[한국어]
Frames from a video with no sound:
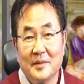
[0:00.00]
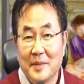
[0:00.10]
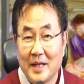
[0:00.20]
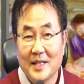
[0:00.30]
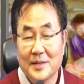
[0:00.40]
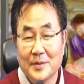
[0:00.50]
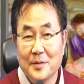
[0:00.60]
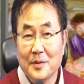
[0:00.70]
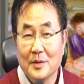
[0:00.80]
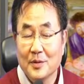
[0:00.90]

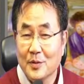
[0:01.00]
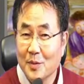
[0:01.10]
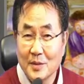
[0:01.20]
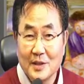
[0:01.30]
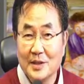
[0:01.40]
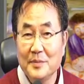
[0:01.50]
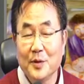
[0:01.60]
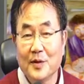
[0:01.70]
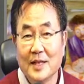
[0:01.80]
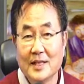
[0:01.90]
많아지고 너무 큰
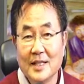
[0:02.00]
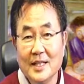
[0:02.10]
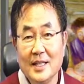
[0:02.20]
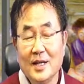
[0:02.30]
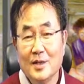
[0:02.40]
변화들이